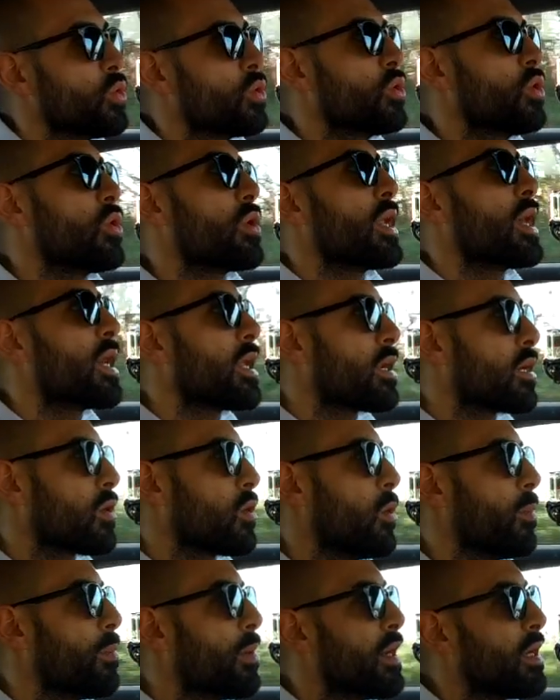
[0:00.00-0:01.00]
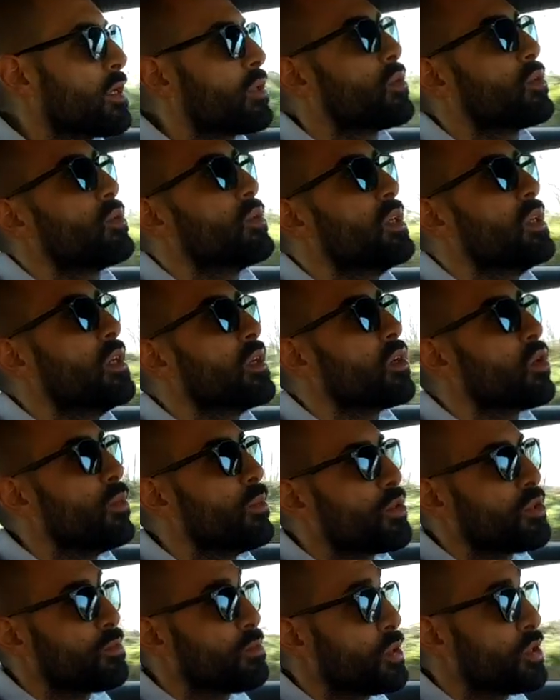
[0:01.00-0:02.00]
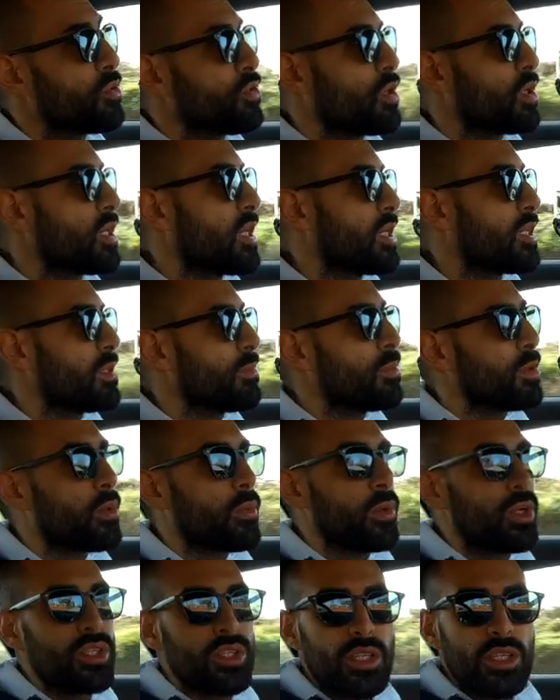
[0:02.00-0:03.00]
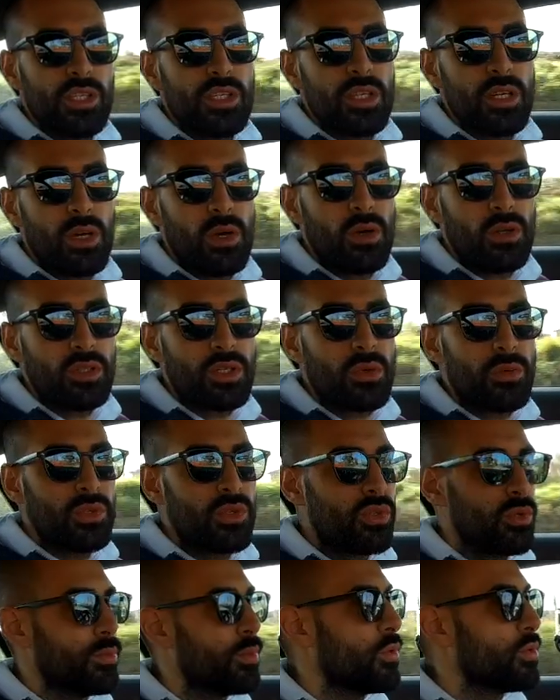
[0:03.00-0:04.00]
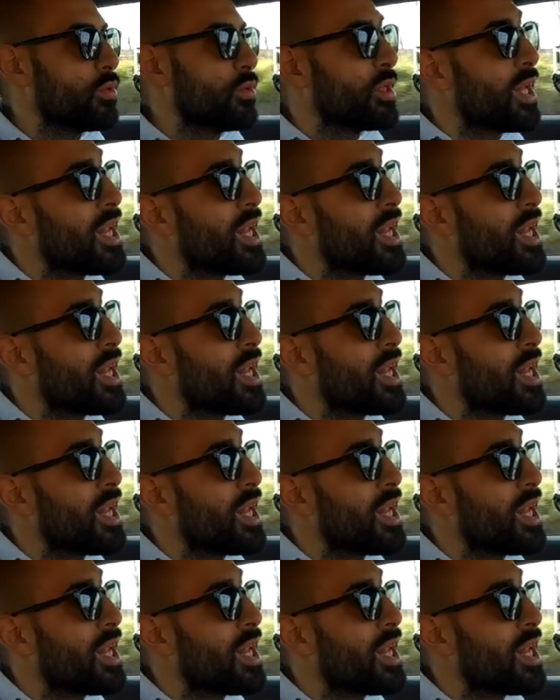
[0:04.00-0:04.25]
non era coperto come spesso accade per qualsiasi cosa a questo mondo,